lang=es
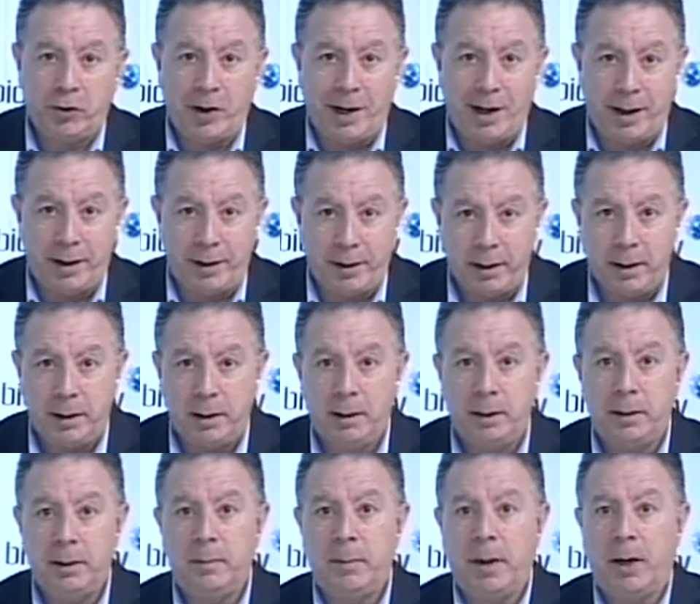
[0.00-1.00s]
salarial
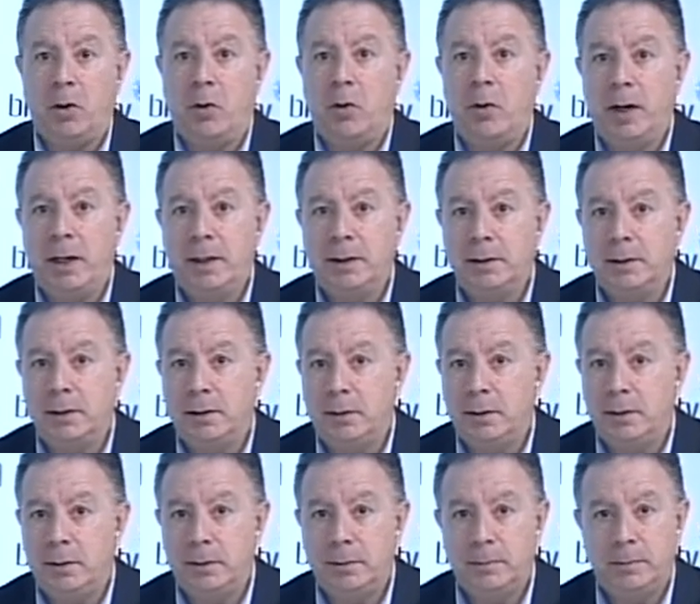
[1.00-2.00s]
ni mejoras
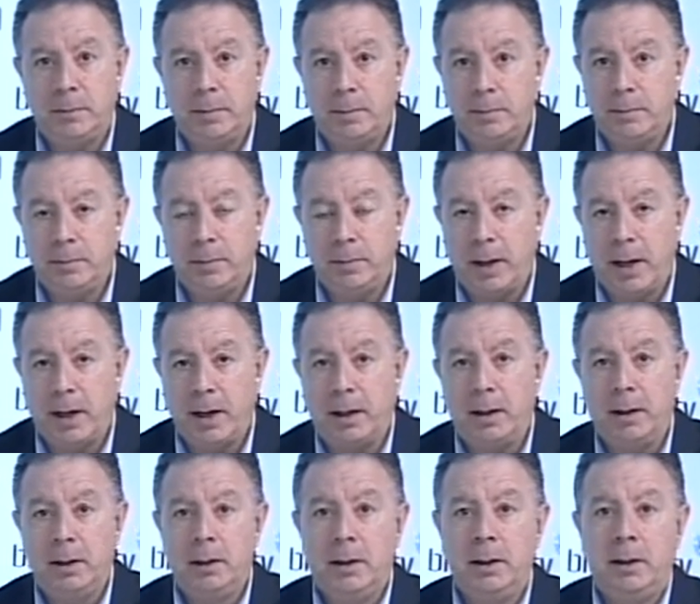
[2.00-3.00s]
eh,
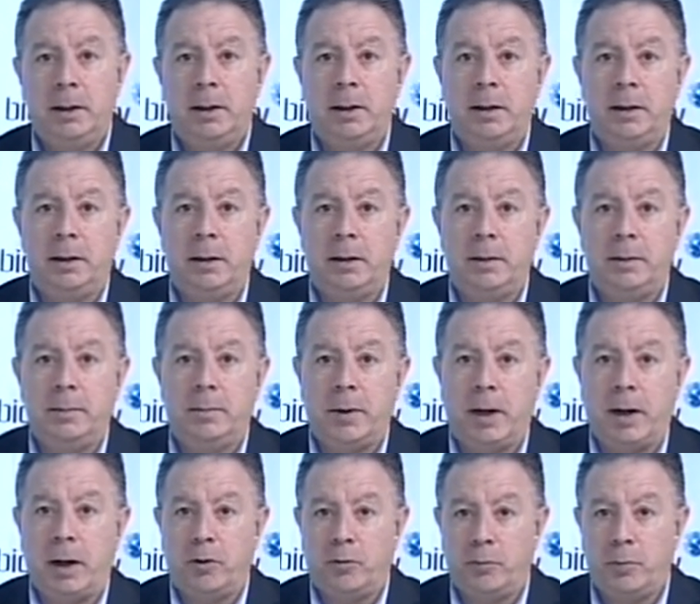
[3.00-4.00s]
para eh,
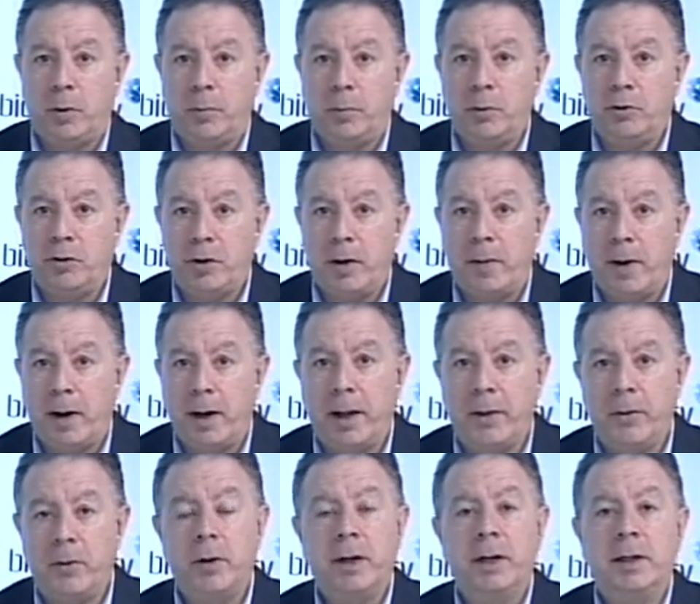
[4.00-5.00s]
para los propios
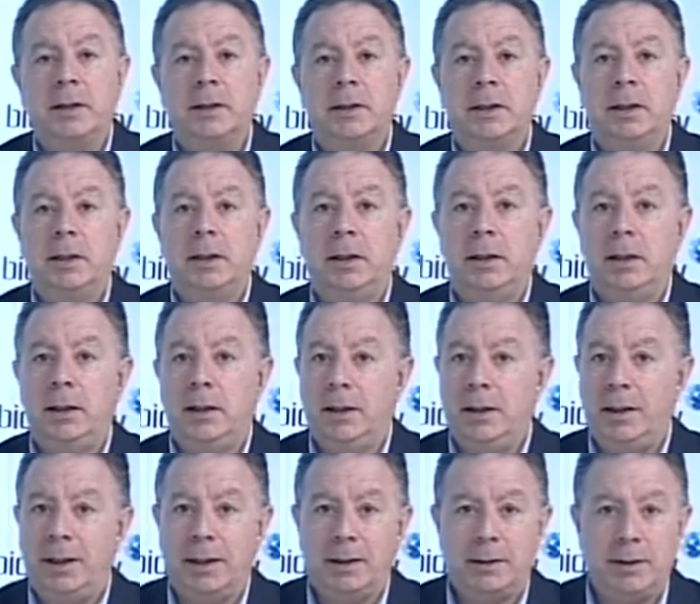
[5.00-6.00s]
trabajadores, ni
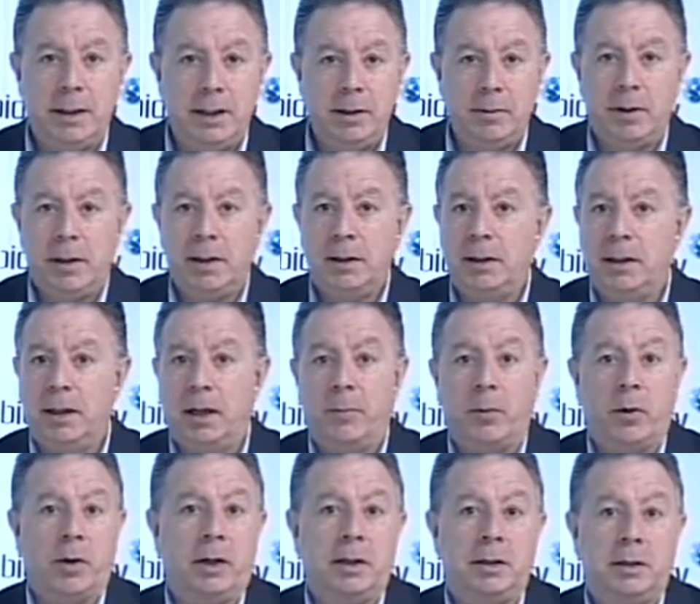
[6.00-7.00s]
días libres, ni nada
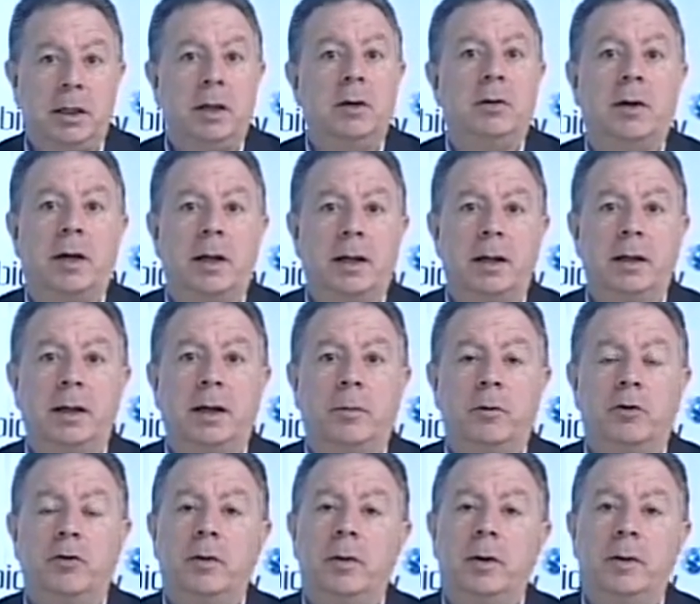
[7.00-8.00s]
por el estilo, nada,
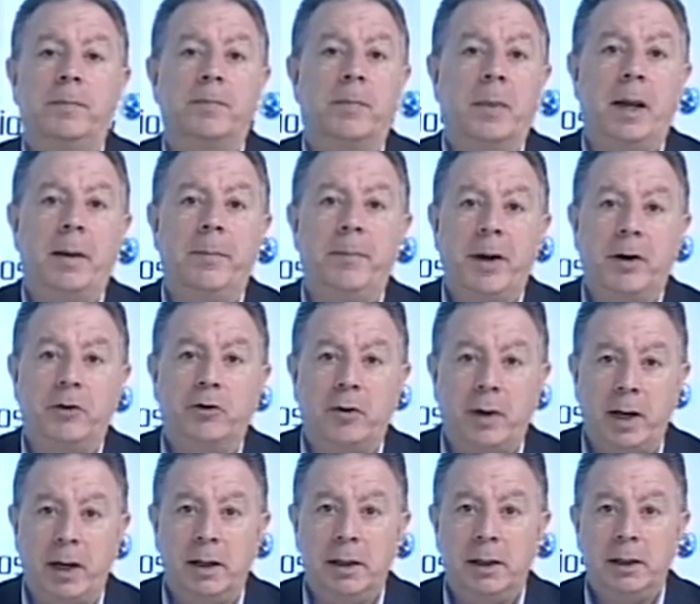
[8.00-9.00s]
digamos, em,
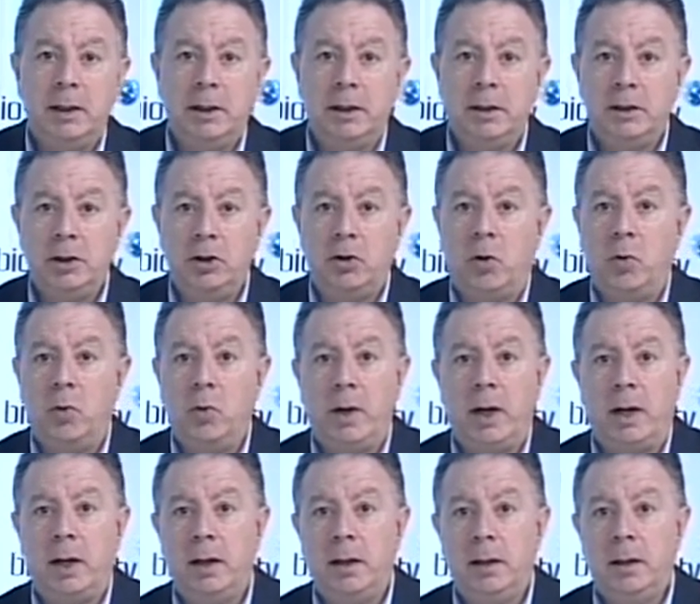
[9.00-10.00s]
personal, sino
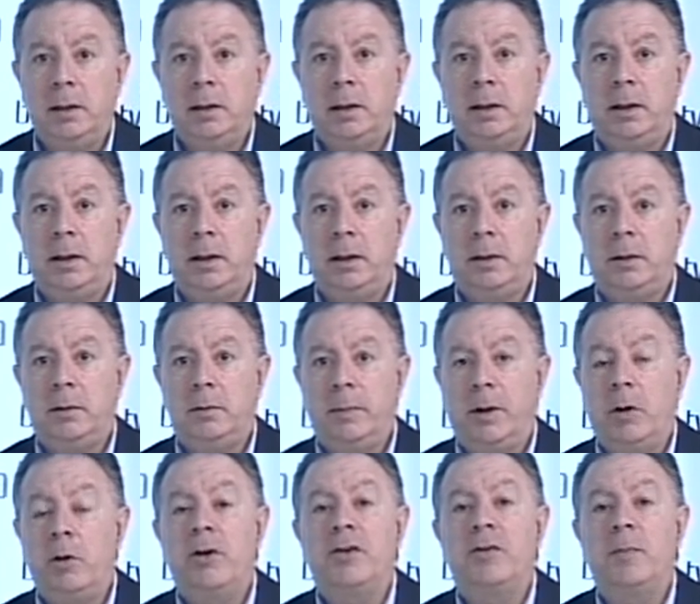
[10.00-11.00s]
una, eh,
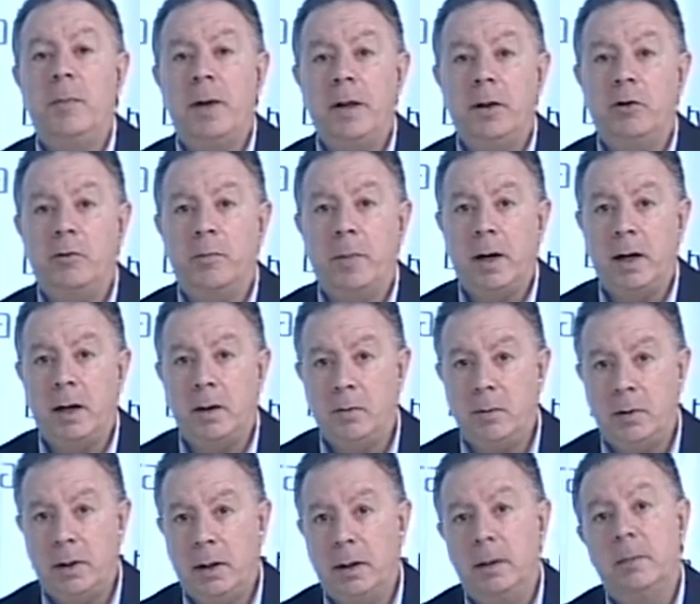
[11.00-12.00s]
mejores medios para
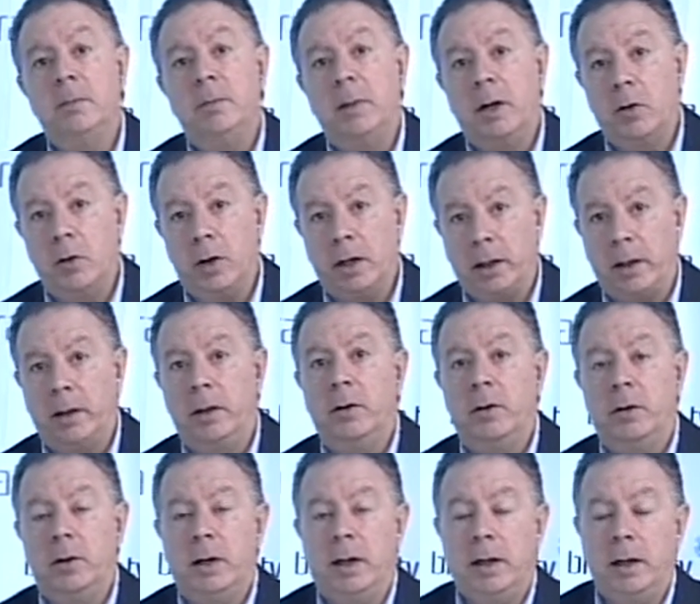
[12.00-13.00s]
una mejor
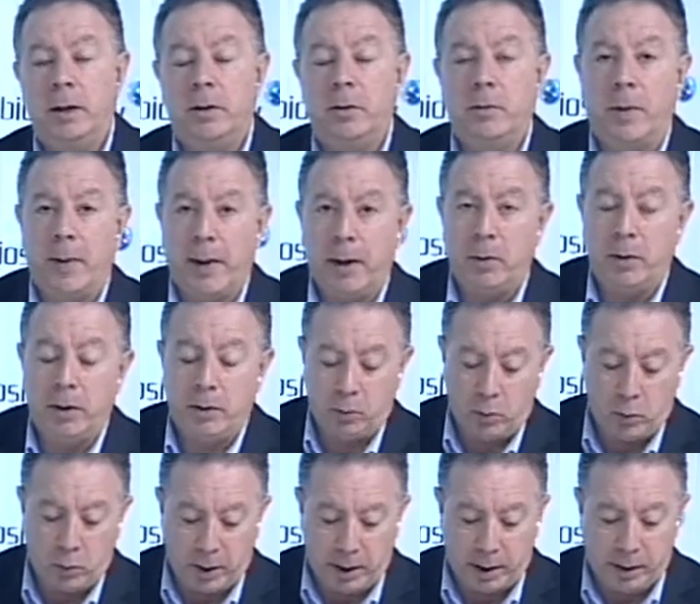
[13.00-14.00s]
atención al ciudadano en
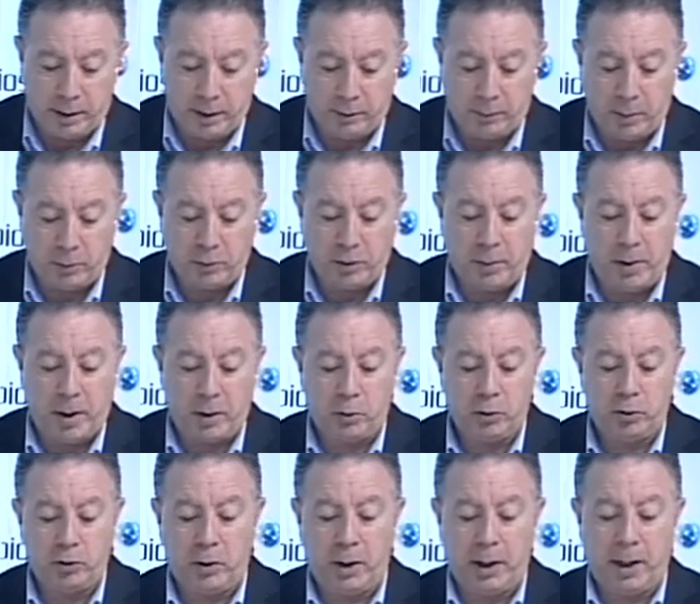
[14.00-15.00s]
urgencias. Vamos a hablar
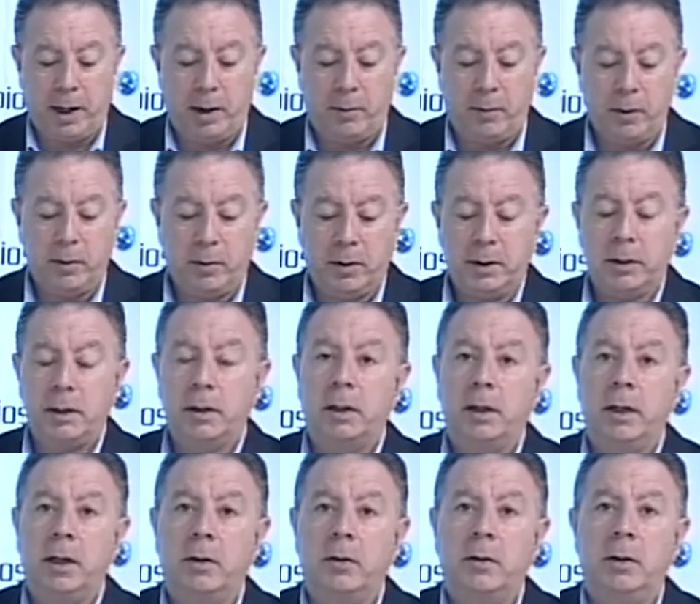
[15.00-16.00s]
con Joné Caraballo, que es el
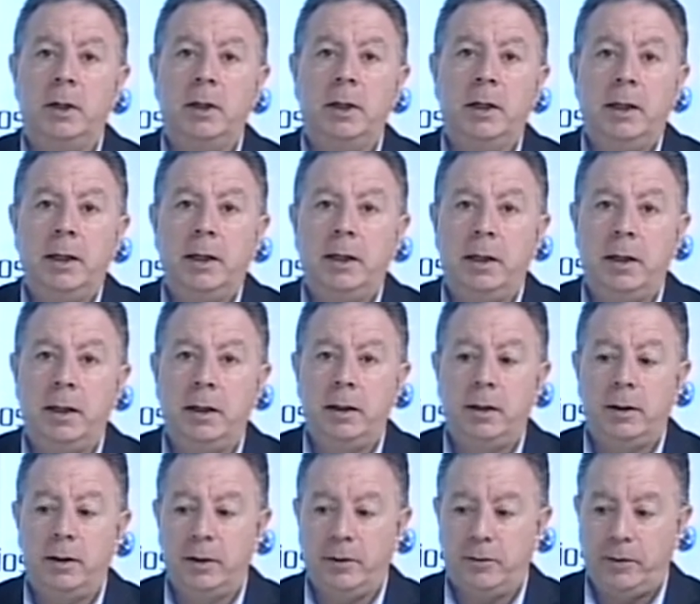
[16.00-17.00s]
delegado
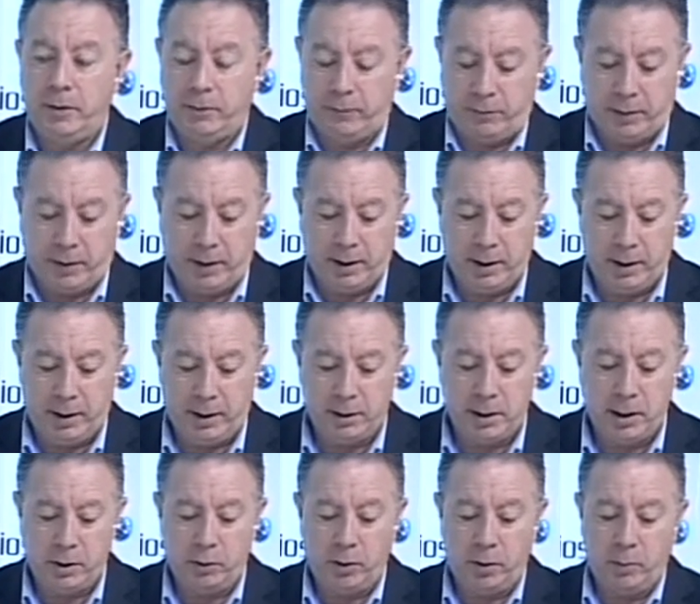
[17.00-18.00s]
del CESIF aquí en la
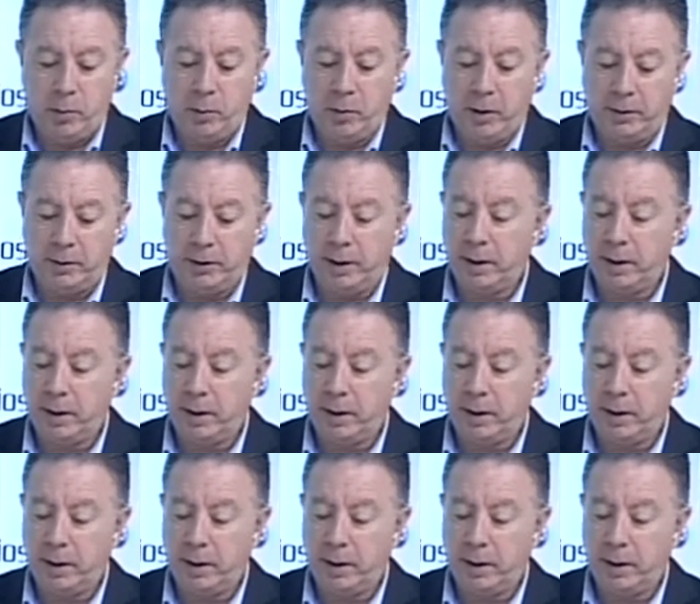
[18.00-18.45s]
isla. Joné, muy buenas